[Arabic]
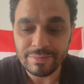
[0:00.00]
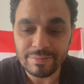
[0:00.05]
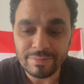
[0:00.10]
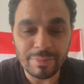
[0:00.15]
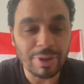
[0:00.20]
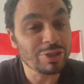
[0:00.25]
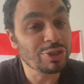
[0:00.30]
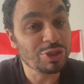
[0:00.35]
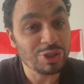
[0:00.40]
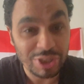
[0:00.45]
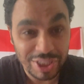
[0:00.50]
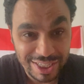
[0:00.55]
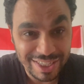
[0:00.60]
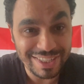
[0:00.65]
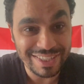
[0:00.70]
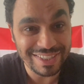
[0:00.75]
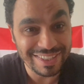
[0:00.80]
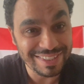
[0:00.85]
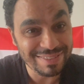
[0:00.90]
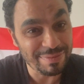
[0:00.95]
مصري
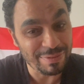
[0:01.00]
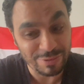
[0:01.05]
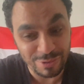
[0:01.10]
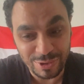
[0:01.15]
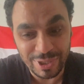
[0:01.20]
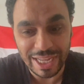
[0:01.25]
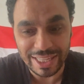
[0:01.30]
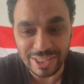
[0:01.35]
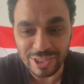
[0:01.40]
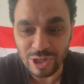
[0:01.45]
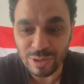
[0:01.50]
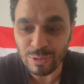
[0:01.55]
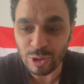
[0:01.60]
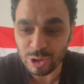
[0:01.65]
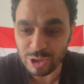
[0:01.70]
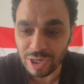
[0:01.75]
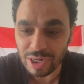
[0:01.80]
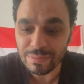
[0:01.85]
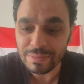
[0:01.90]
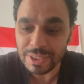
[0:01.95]
المفروض يعني انه
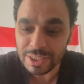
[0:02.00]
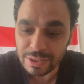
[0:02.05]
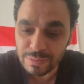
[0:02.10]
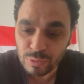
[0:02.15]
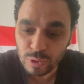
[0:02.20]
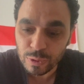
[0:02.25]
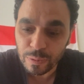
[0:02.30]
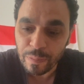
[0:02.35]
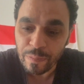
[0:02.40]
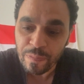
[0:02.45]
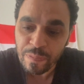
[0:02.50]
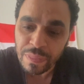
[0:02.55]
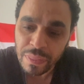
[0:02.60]
محترم اسمه